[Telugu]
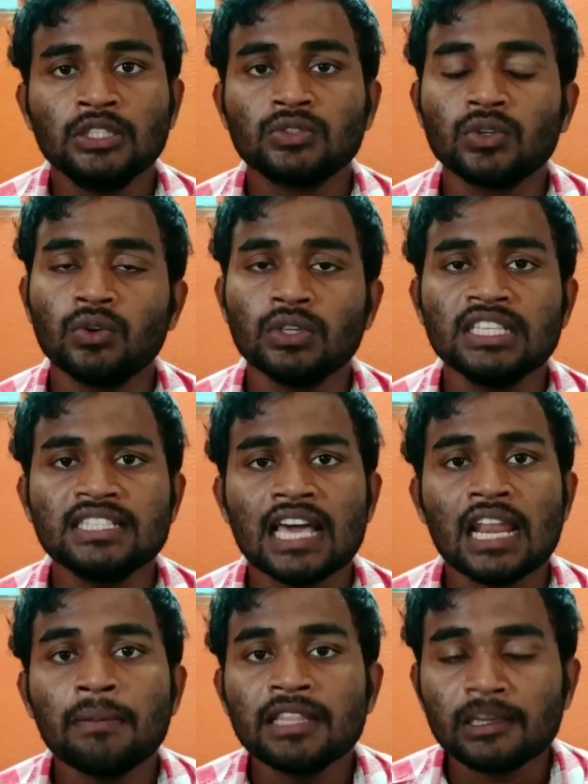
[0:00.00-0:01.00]
సో ఇది
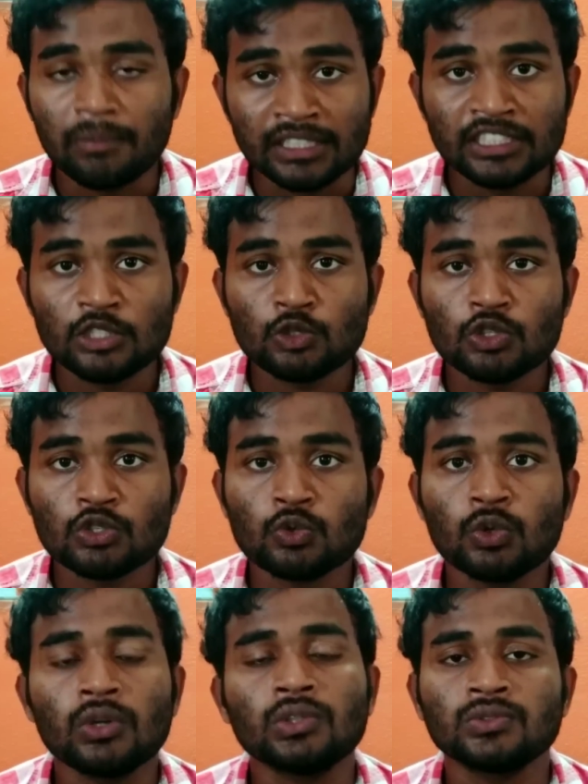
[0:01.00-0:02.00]
చాలామందికి మెసేజెస్
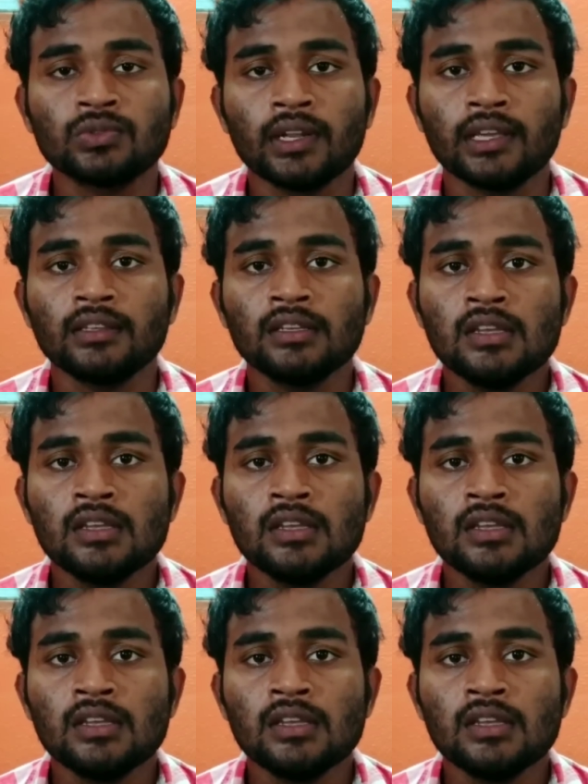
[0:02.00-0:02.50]
కూడా వస్తున్నాయి